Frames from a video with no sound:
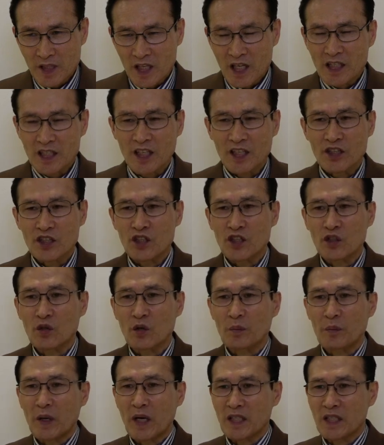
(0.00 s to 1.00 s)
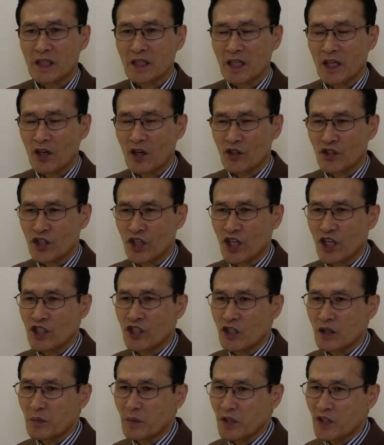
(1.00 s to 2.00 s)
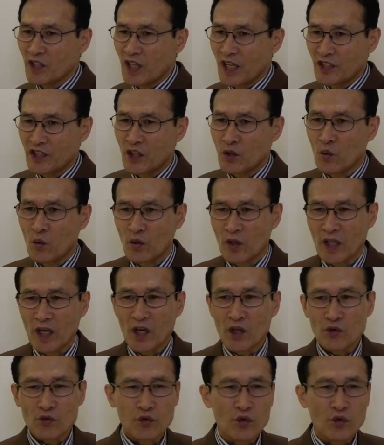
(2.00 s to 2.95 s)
일단 뒤로 빠졌다가 재정비해서 다시 공격,